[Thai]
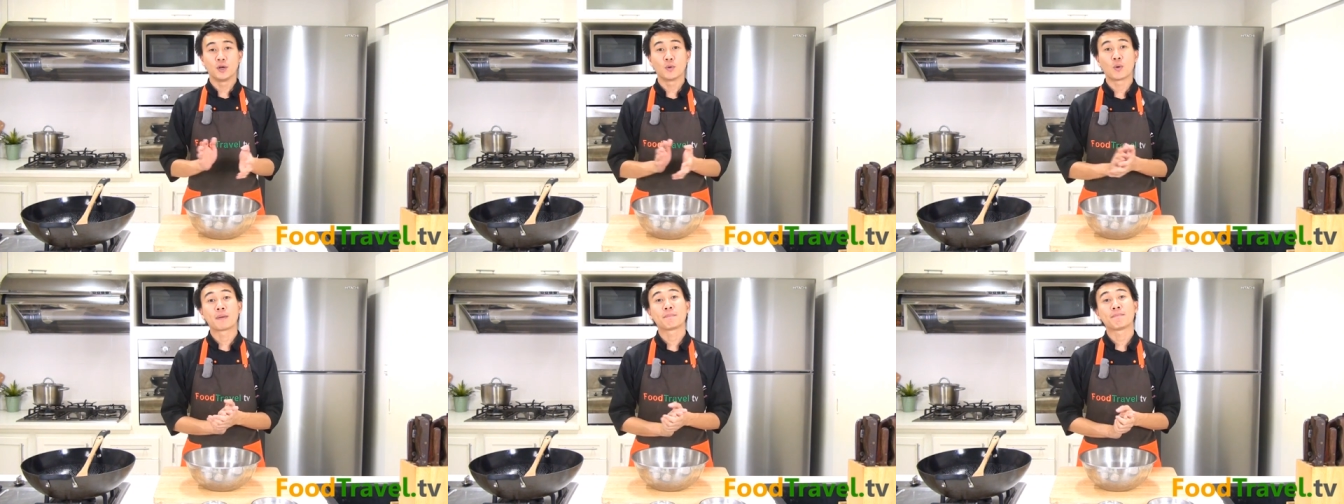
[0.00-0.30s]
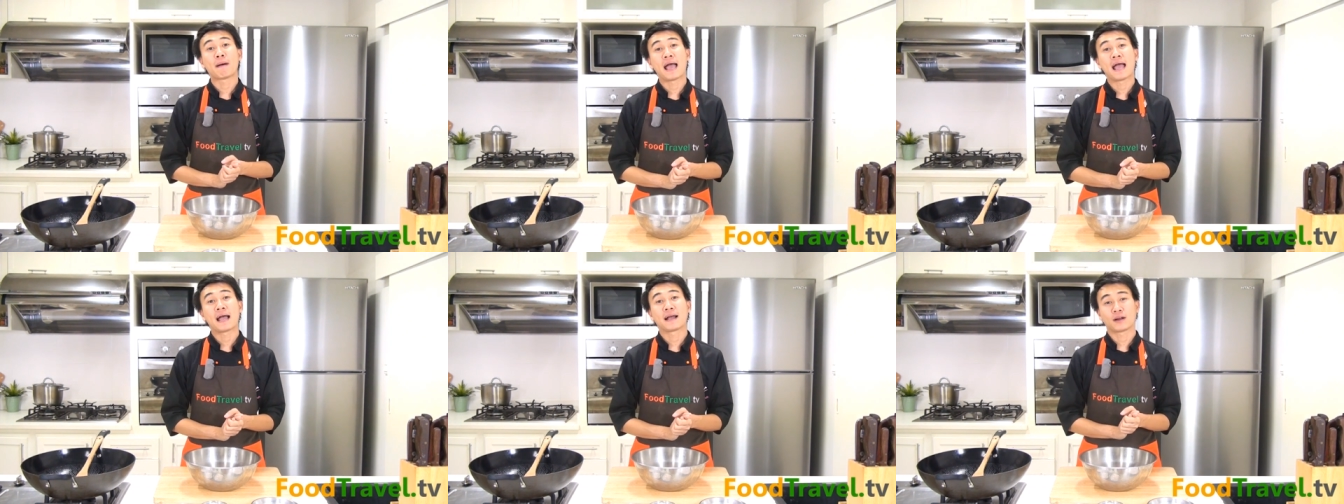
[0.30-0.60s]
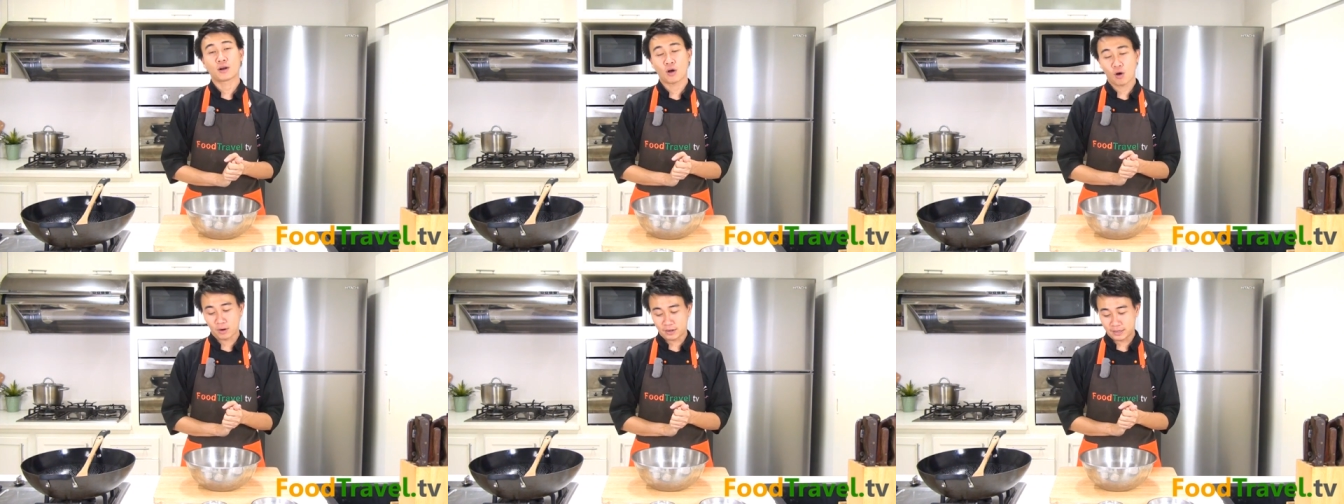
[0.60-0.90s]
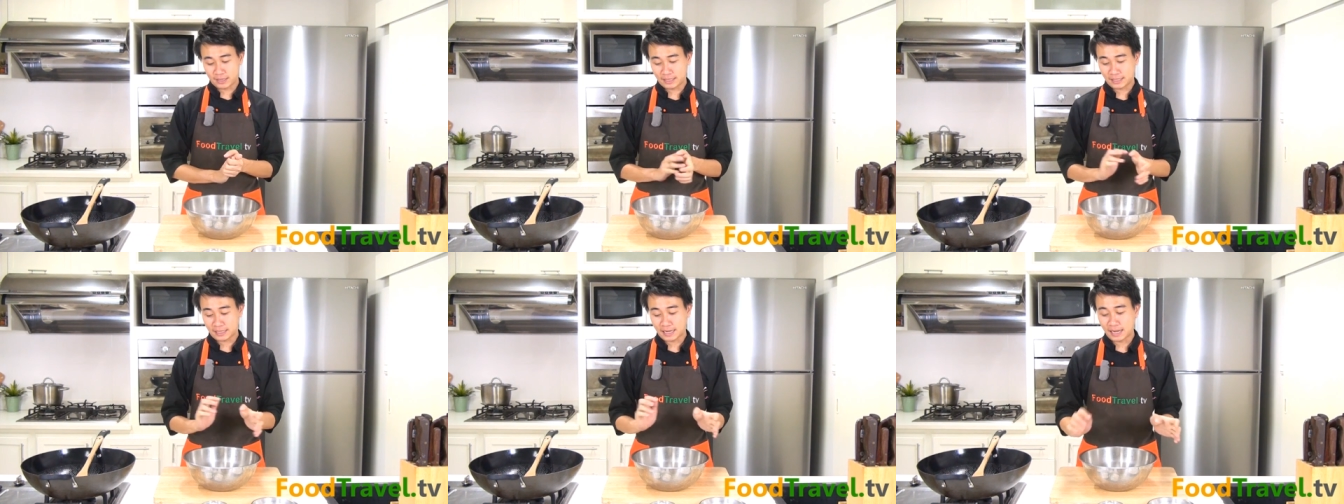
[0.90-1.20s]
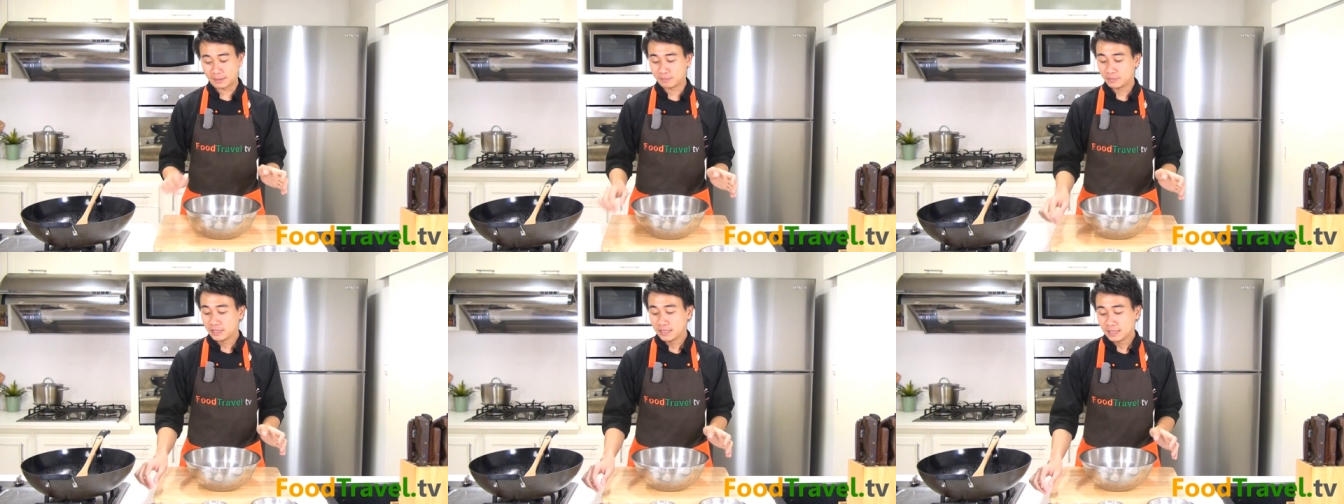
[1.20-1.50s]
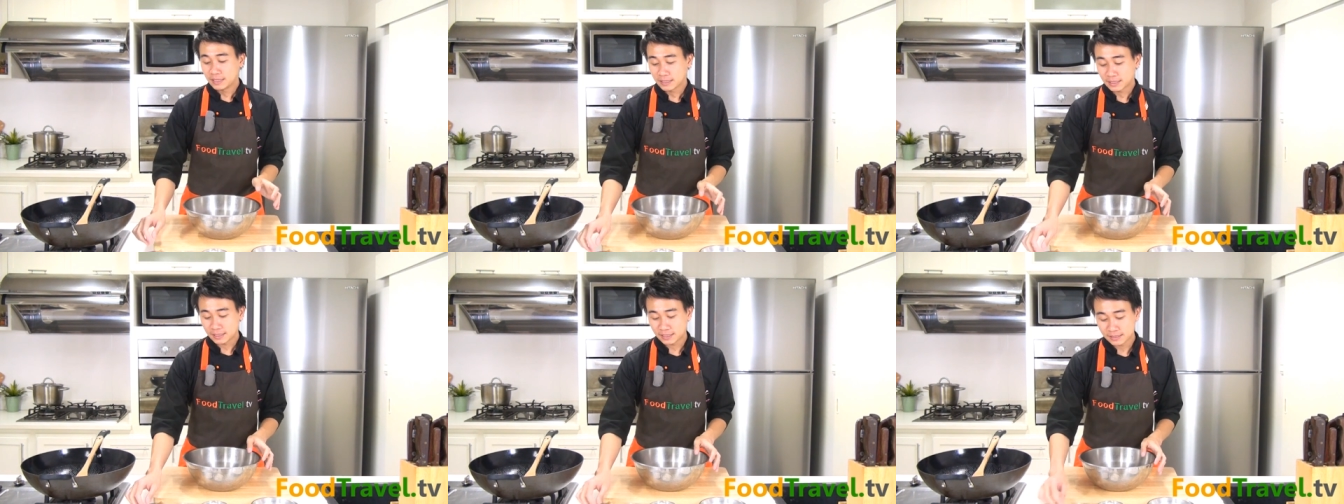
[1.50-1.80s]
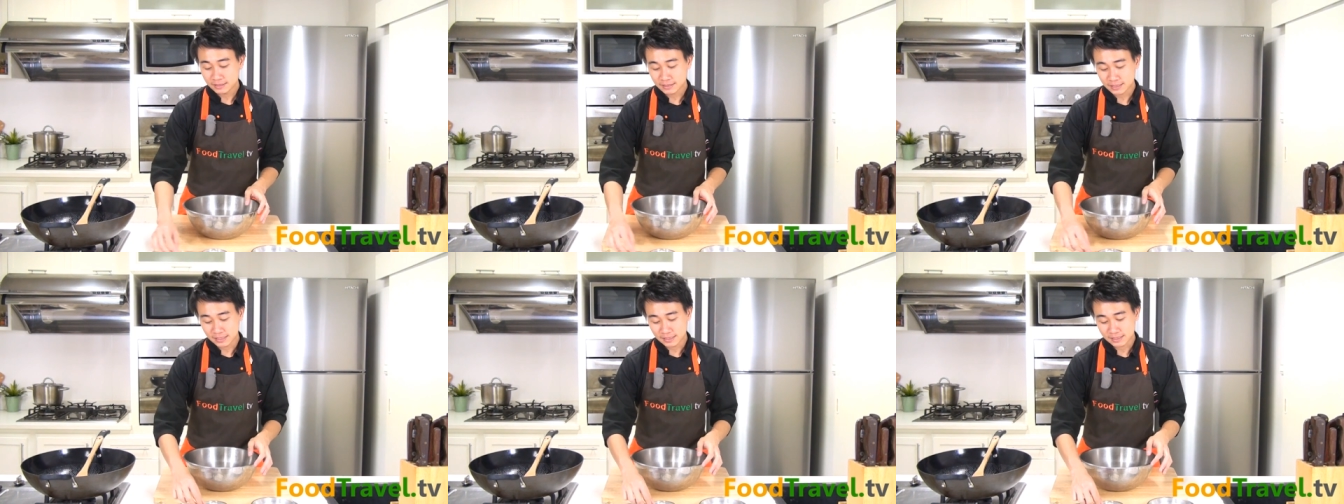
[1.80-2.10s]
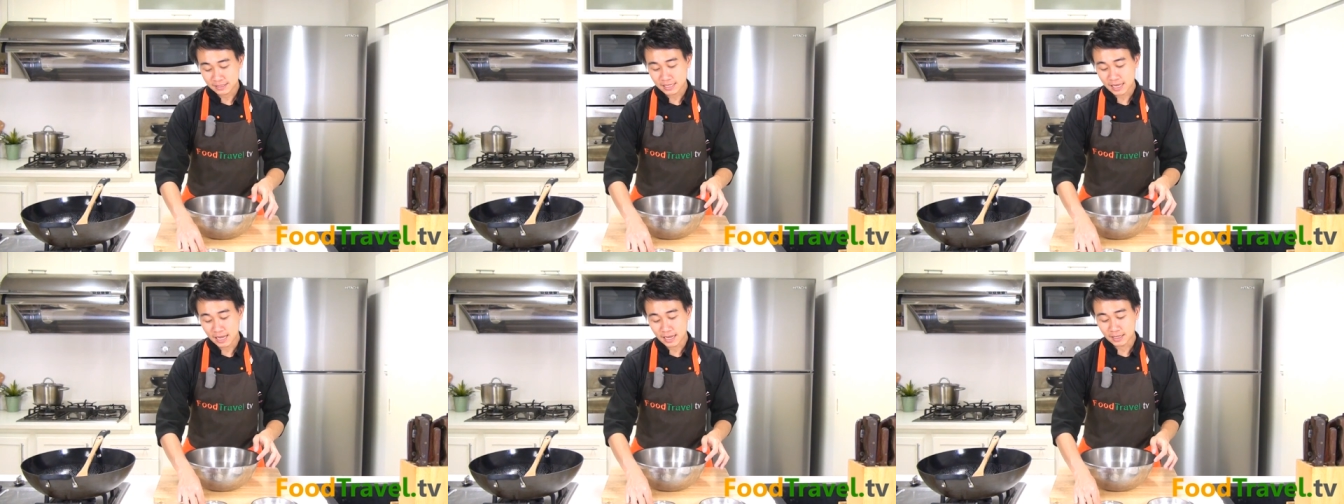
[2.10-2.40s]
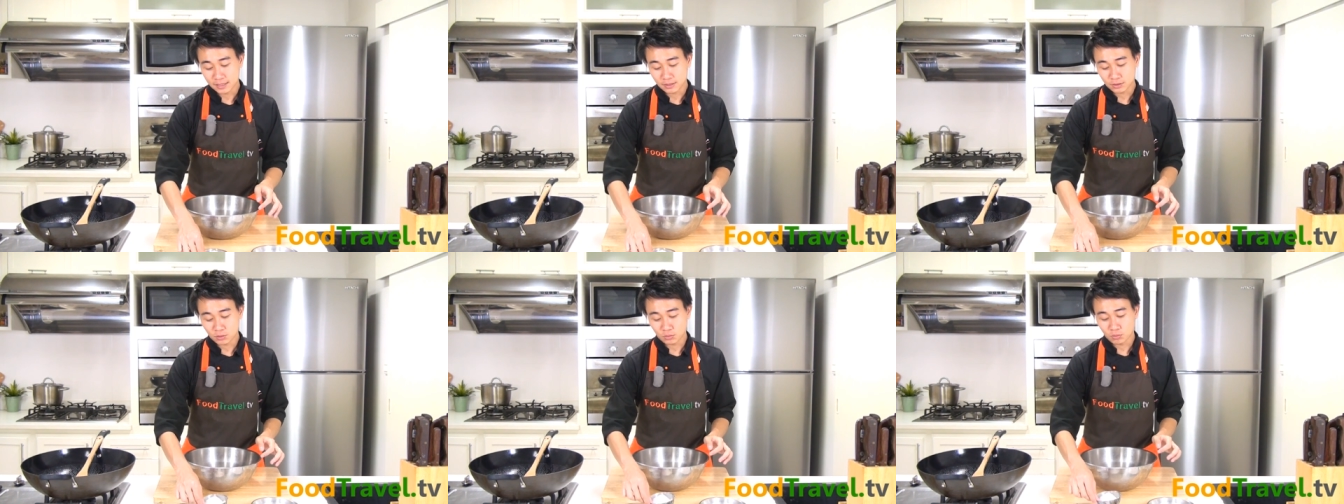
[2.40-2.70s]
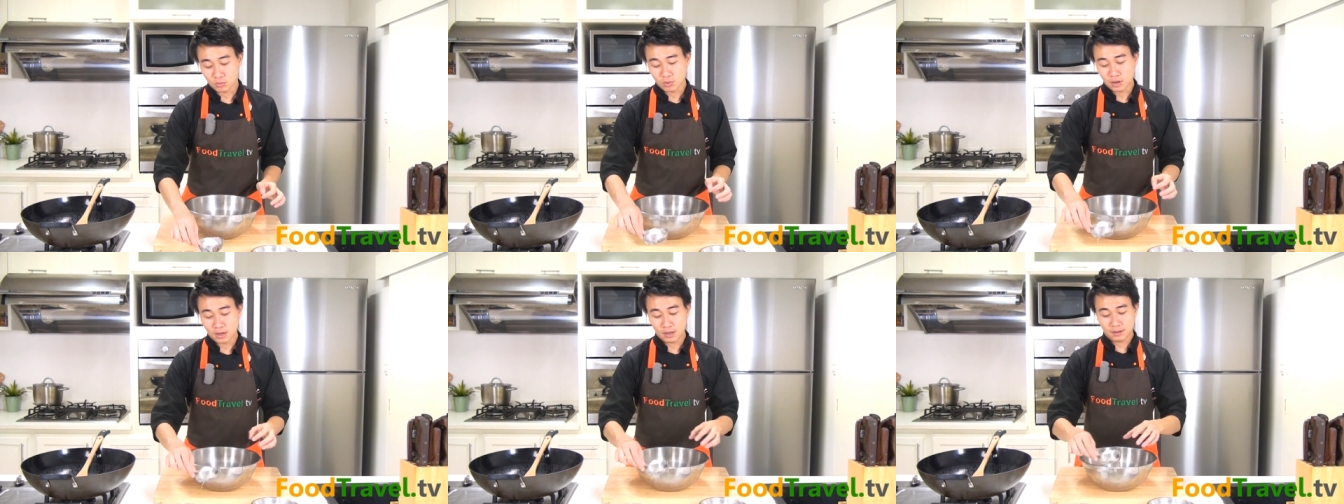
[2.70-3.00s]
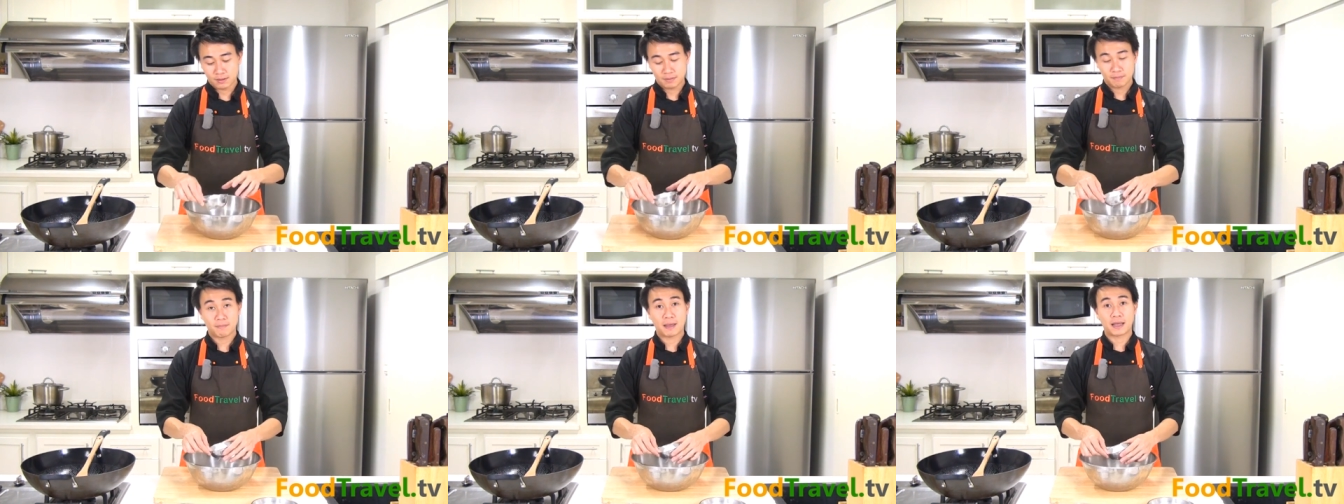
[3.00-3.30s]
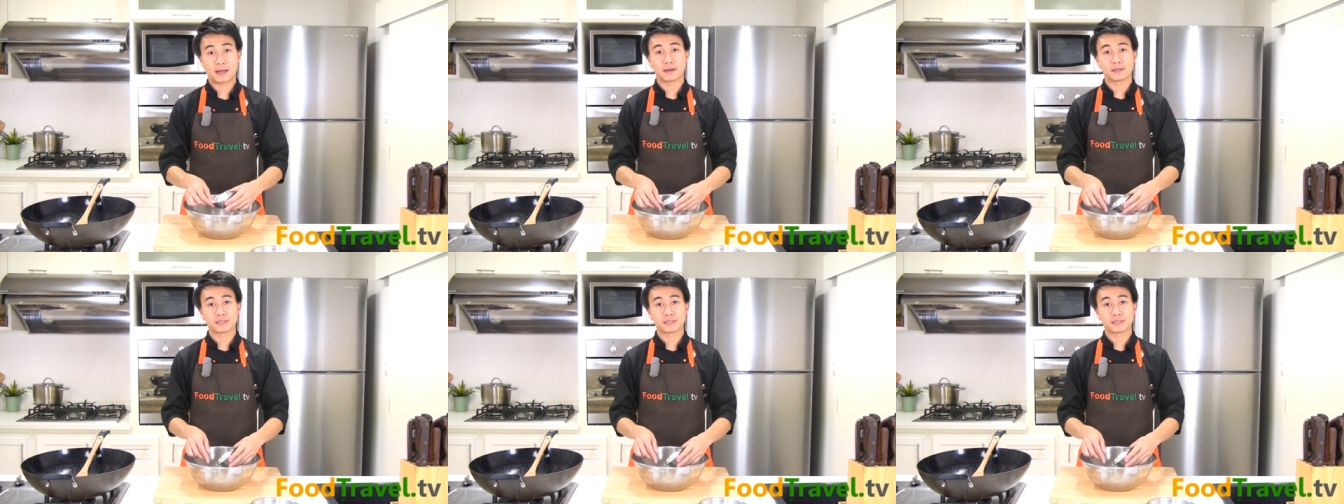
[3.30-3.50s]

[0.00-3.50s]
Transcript: นวดแป้งก่อนนะครับก็จะใส่ตัวแป้ง